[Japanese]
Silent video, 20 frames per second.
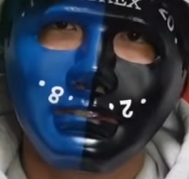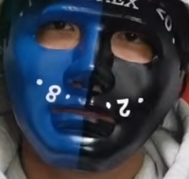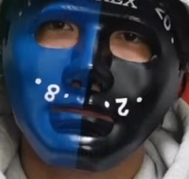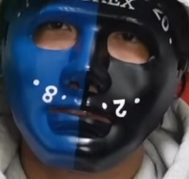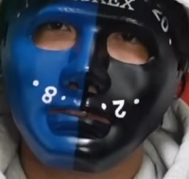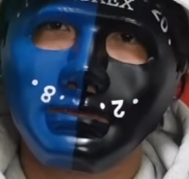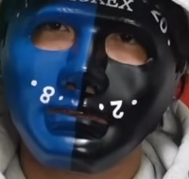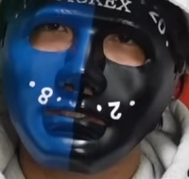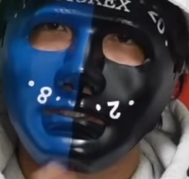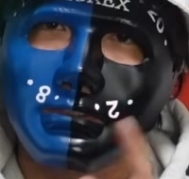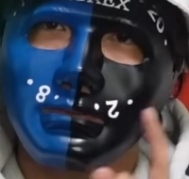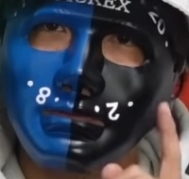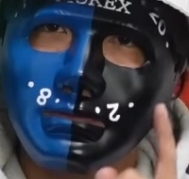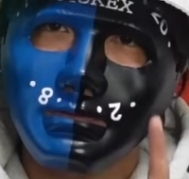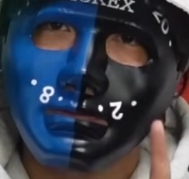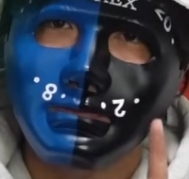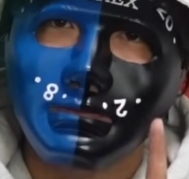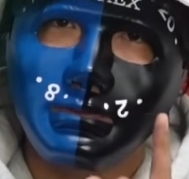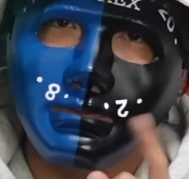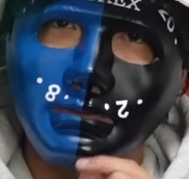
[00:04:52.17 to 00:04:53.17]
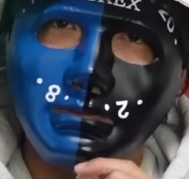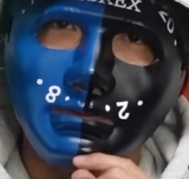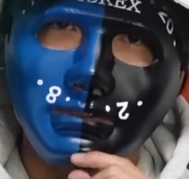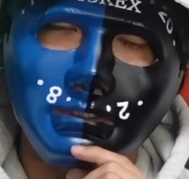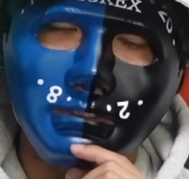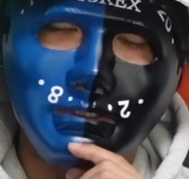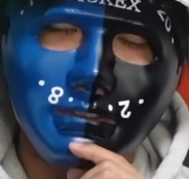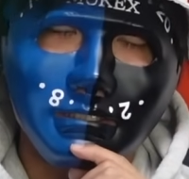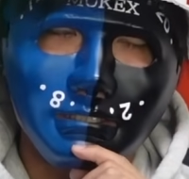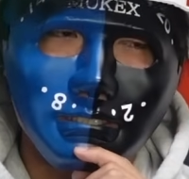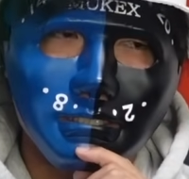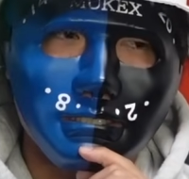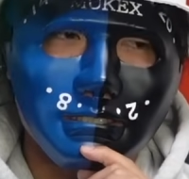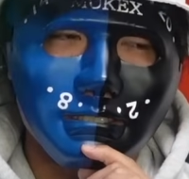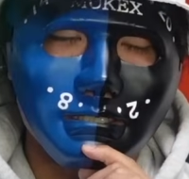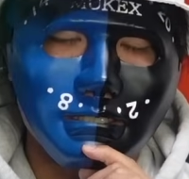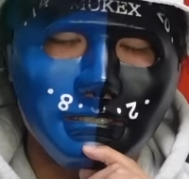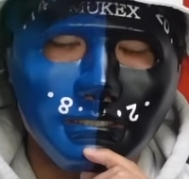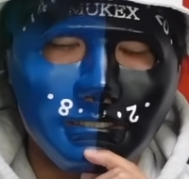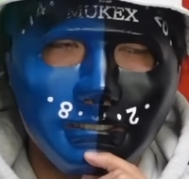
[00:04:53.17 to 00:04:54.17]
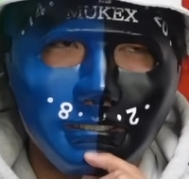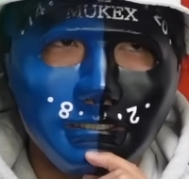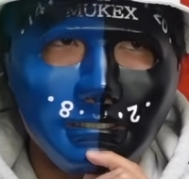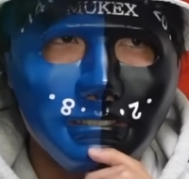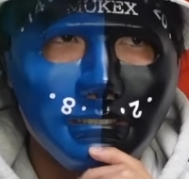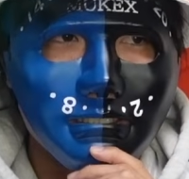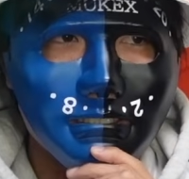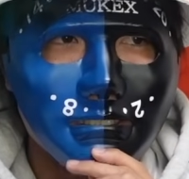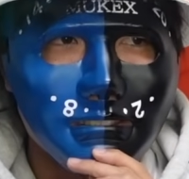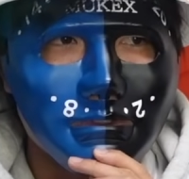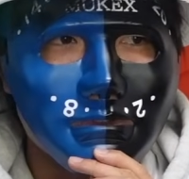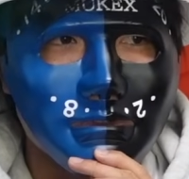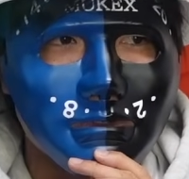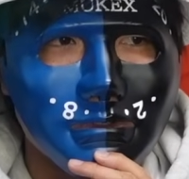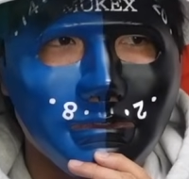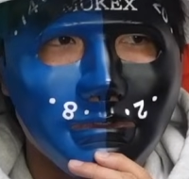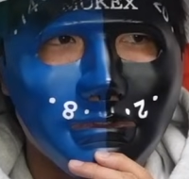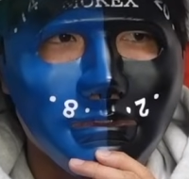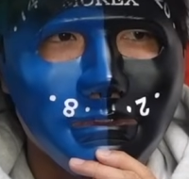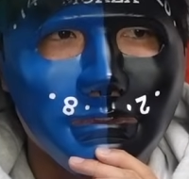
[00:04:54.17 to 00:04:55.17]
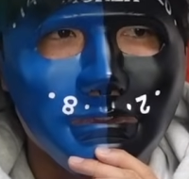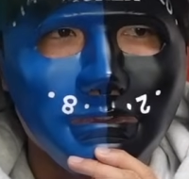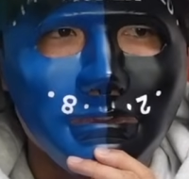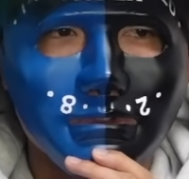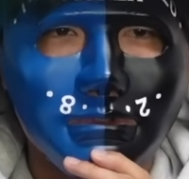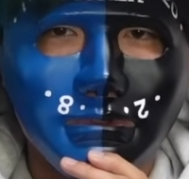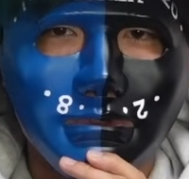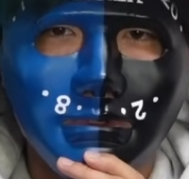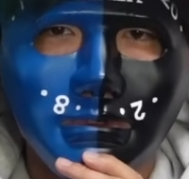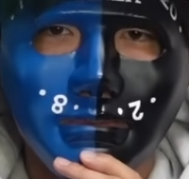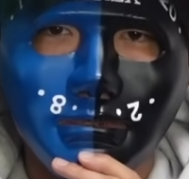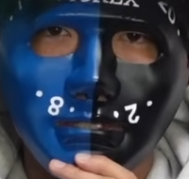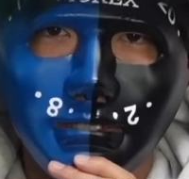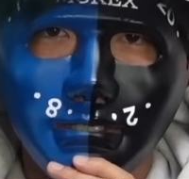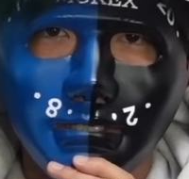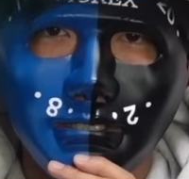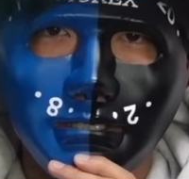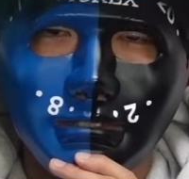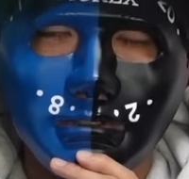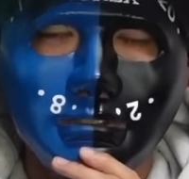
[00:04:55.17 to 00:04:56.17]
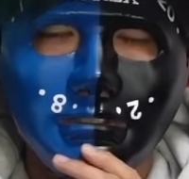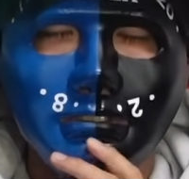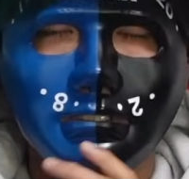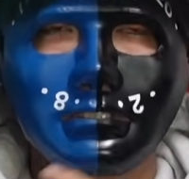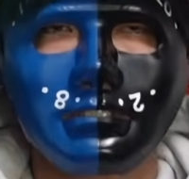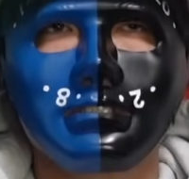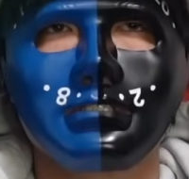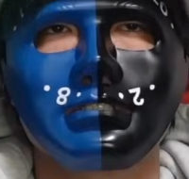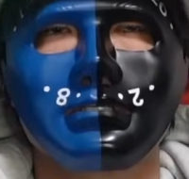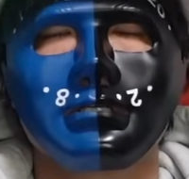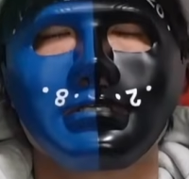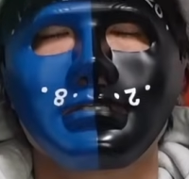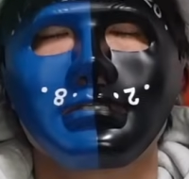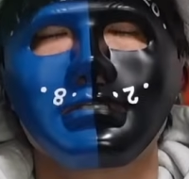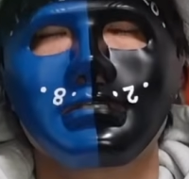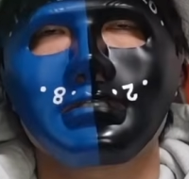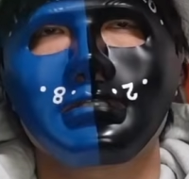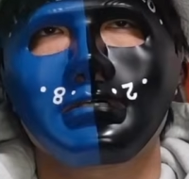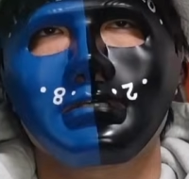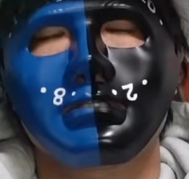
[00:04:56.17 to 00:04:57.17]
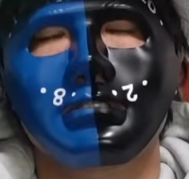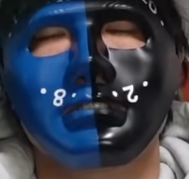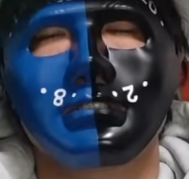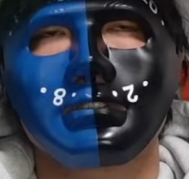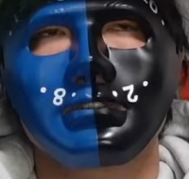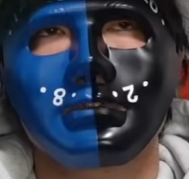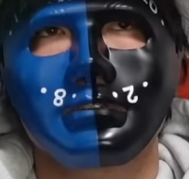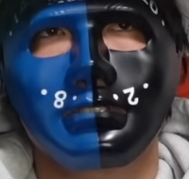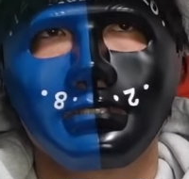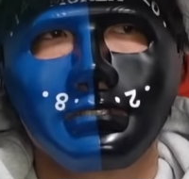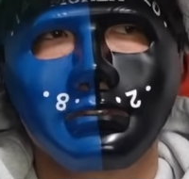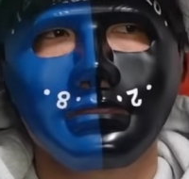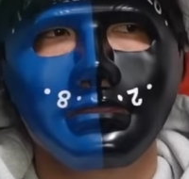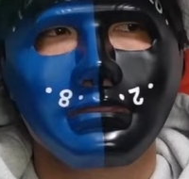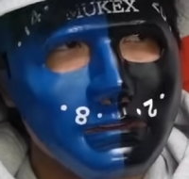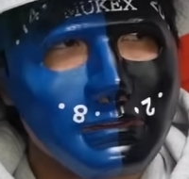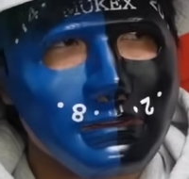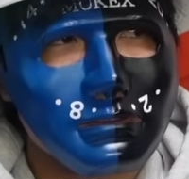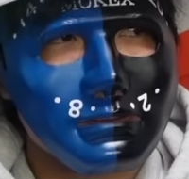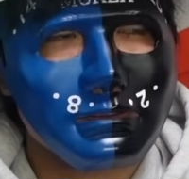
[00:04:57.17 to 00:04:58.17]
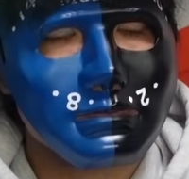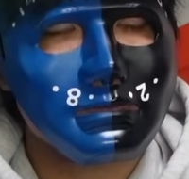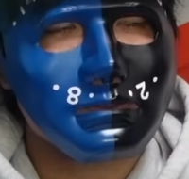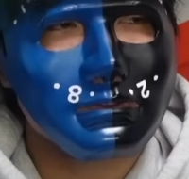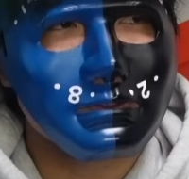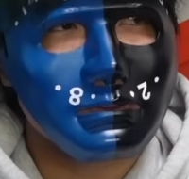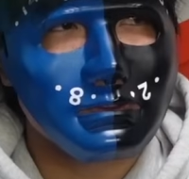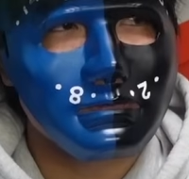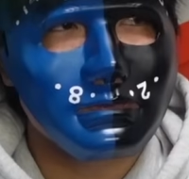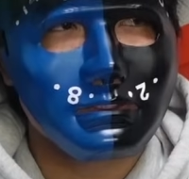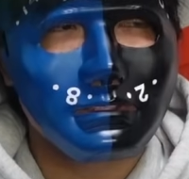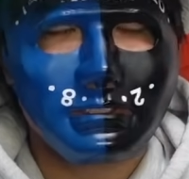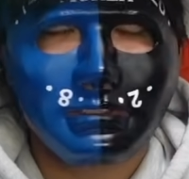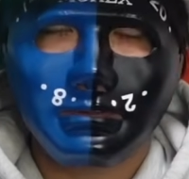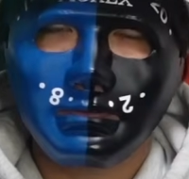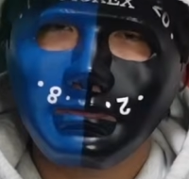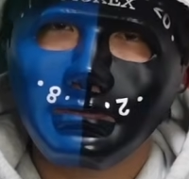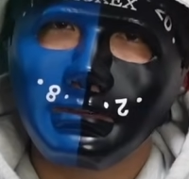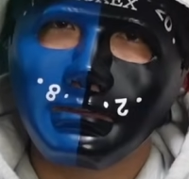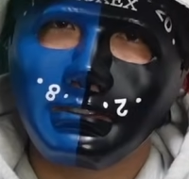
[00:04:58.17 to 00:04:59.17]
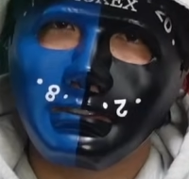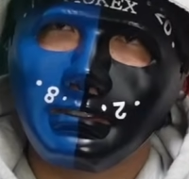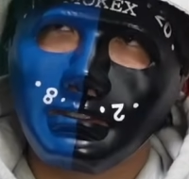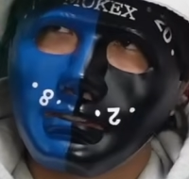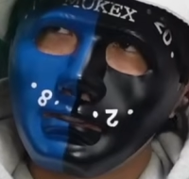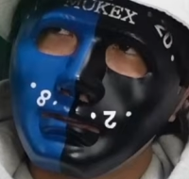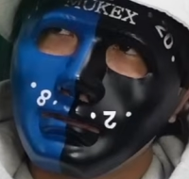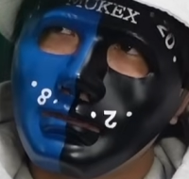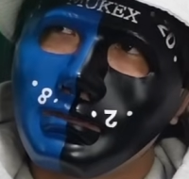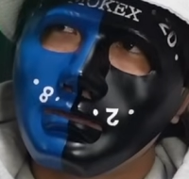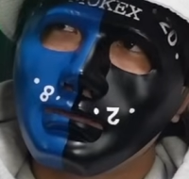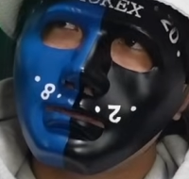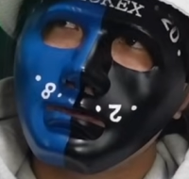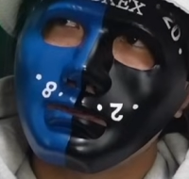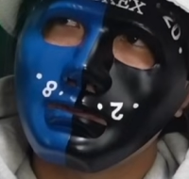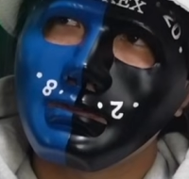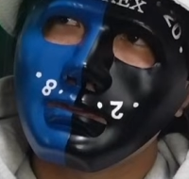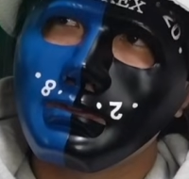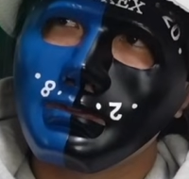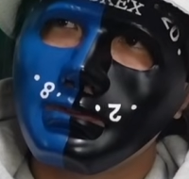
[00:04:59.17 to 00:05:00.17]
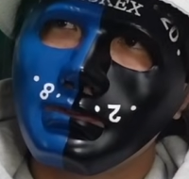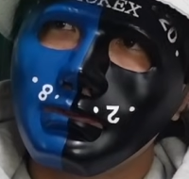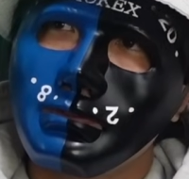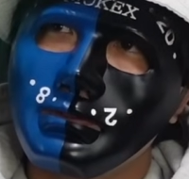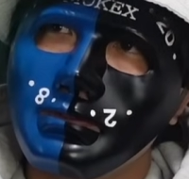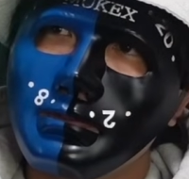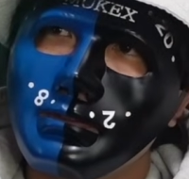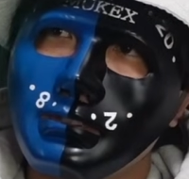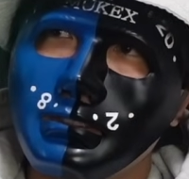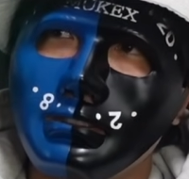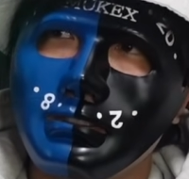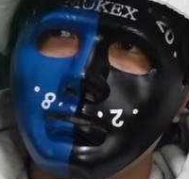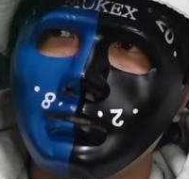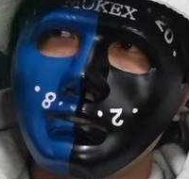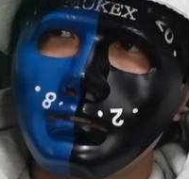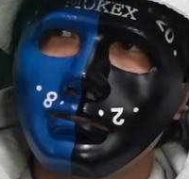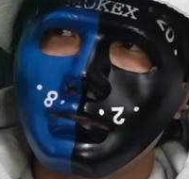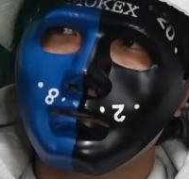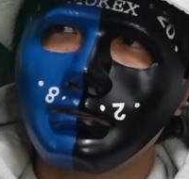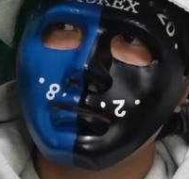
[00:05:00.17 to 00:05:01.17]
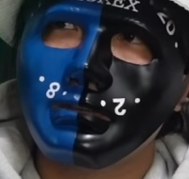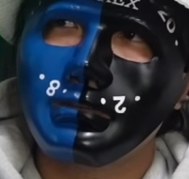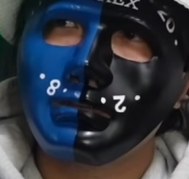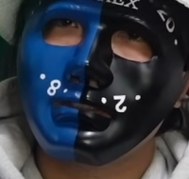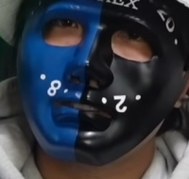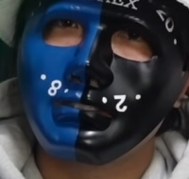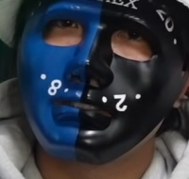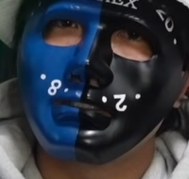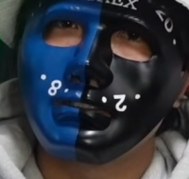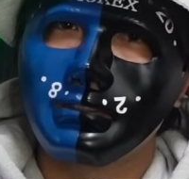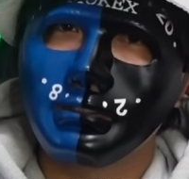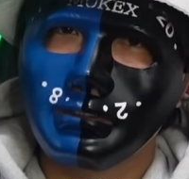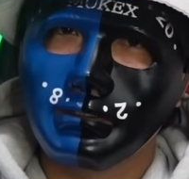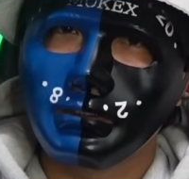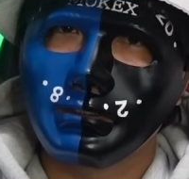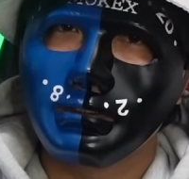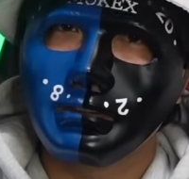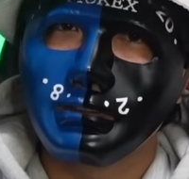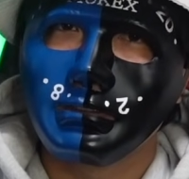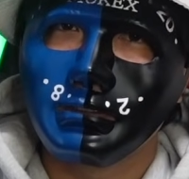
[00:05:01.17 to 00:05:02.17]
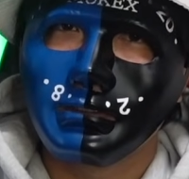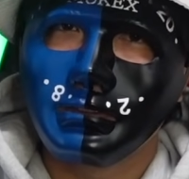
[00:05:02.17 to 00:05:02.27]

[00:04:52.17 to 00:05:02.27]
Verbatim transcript: まあ、これ一つの要因がやはり値上げというところもねあの指摘されていたんですよねで一部のブランドではね今年の前半ぐらいに